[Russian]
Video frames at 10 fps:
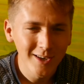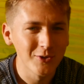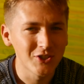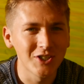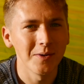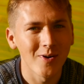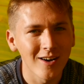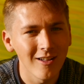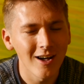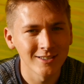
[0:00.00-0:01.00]
И вот чем
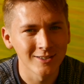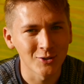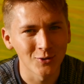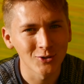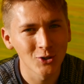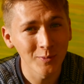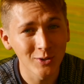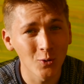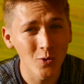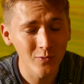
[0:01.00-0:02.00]
классно, что наш
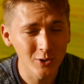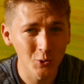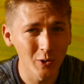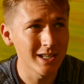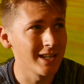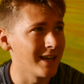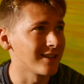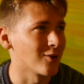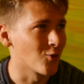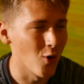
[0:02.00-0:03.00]
домик такой высокий, и
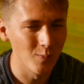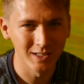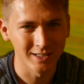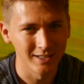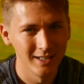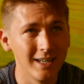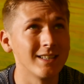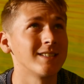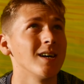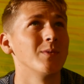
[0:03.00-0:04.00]
эта комната,
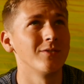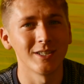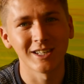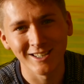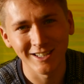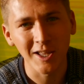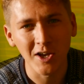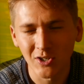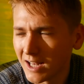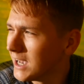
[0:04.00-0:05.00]
это самый верхний
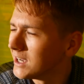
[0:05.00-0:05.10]
этаж.